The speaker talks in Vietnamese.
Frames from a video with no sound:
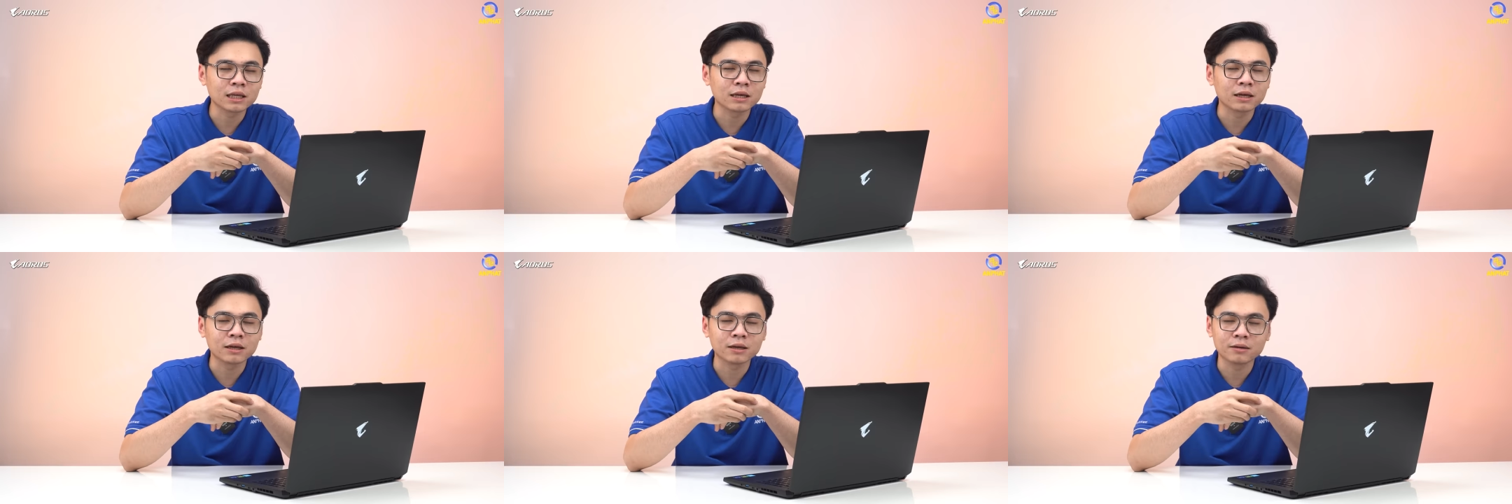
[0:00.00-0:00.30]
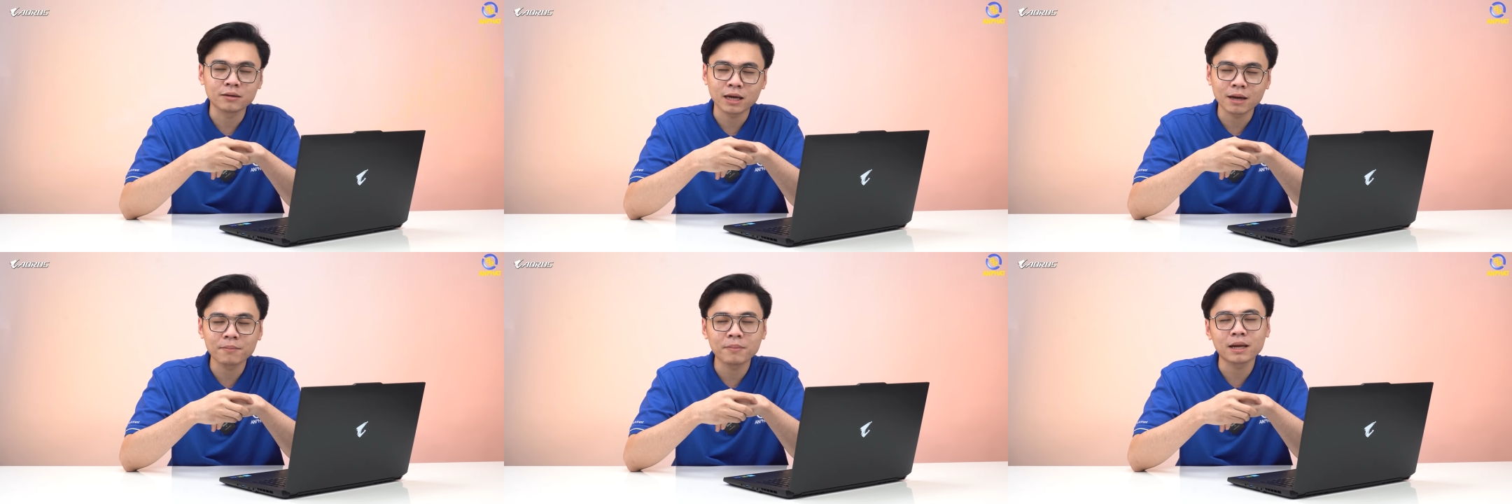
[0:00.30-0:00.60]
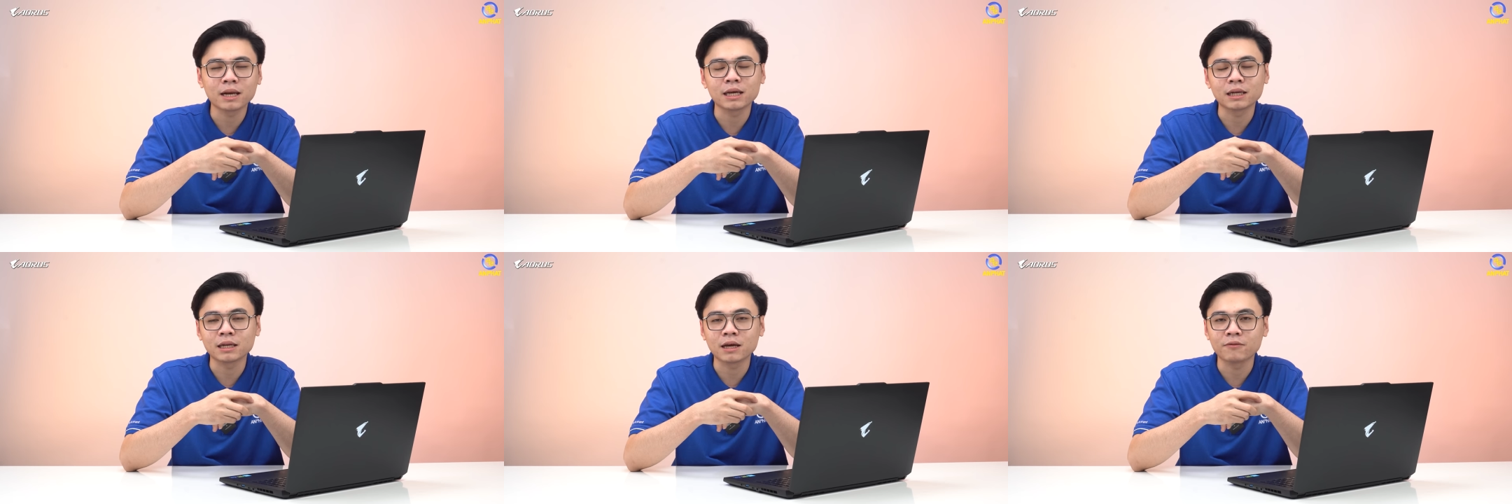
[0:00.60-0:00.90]
thì em
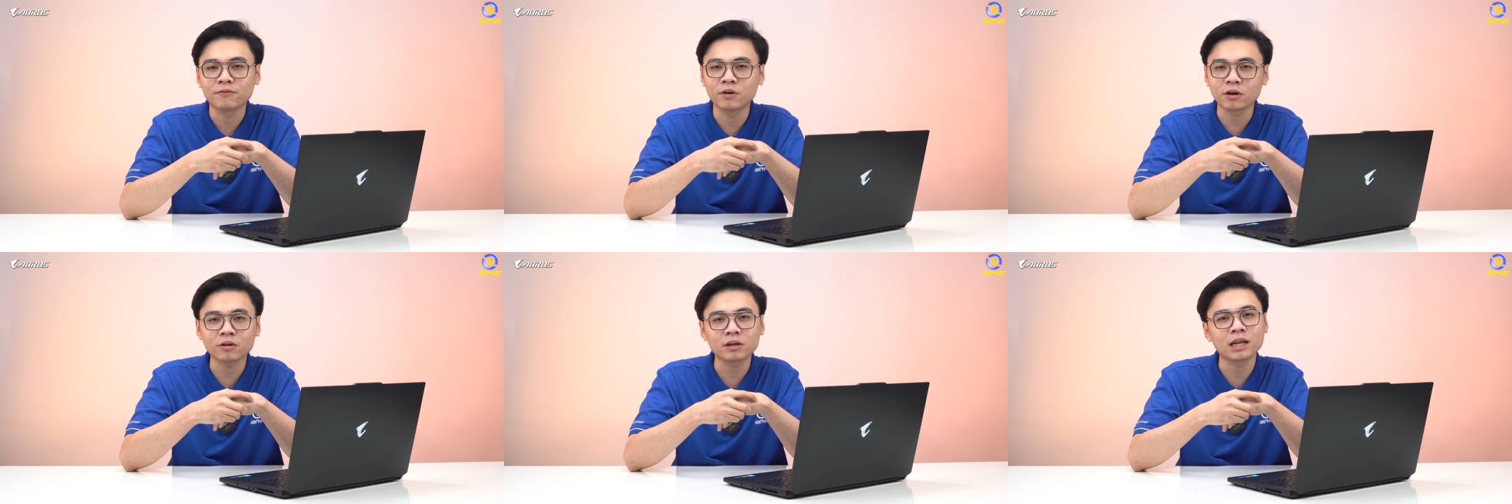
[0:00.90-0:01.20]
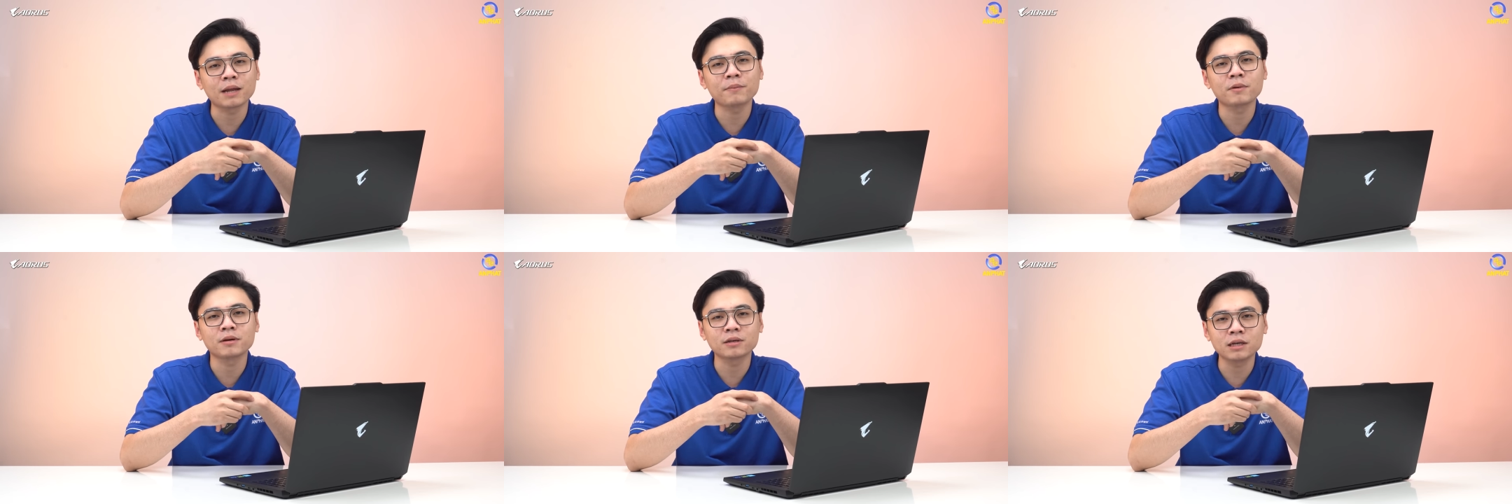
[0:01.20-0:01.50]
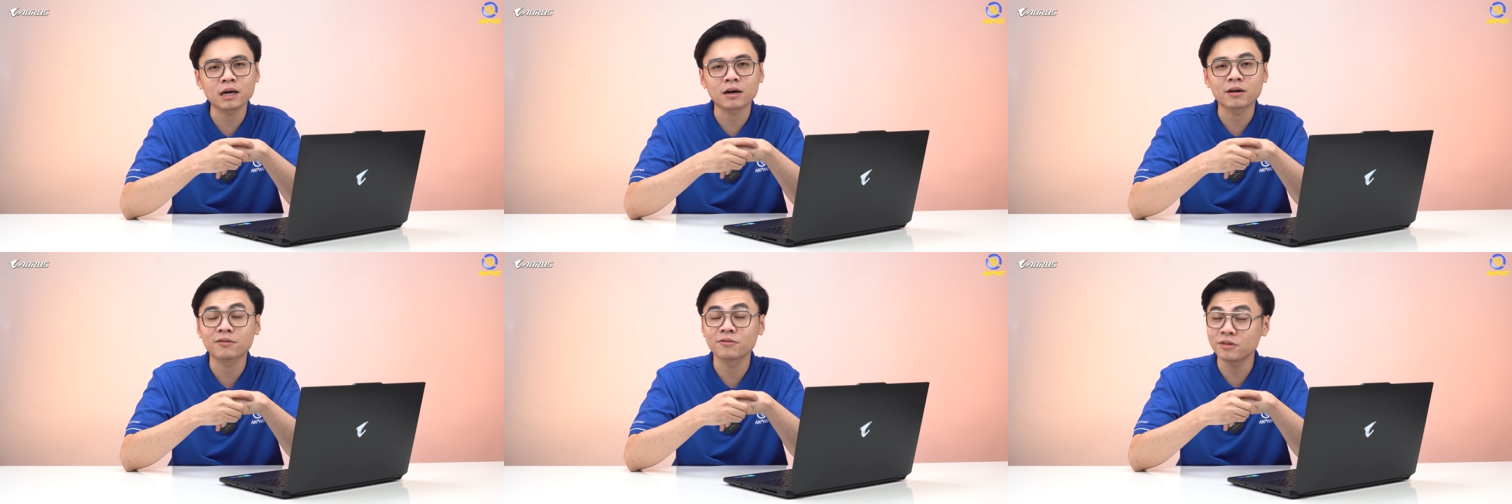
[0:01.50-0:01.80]
màn hình này vẫn có thể đáp ứng
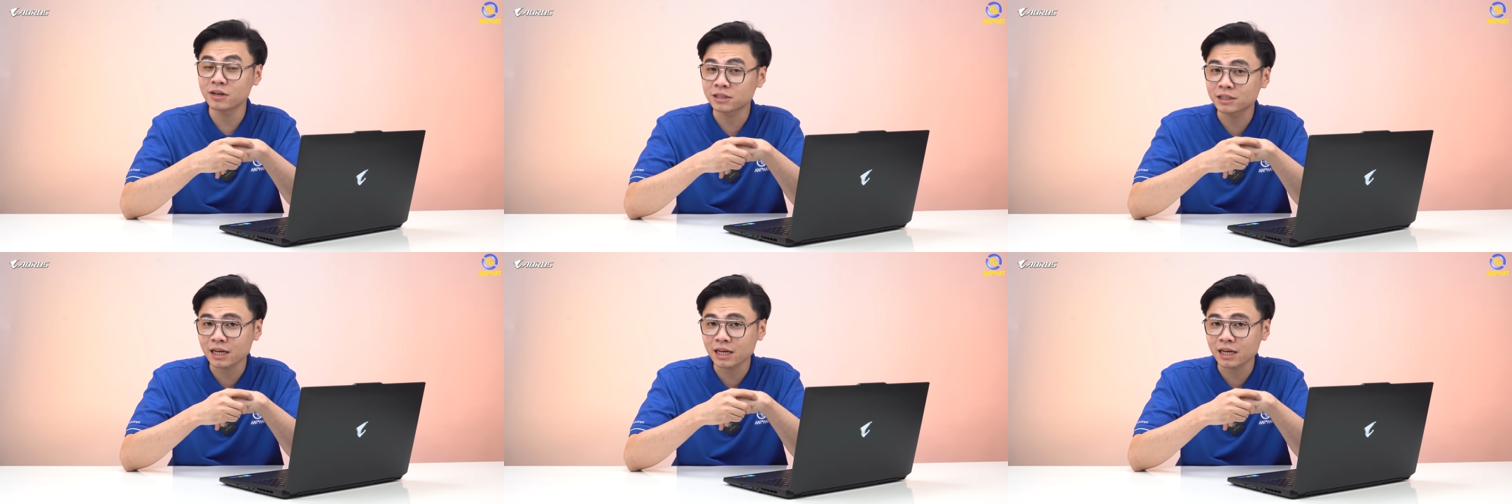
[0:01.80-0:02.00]
được, vừa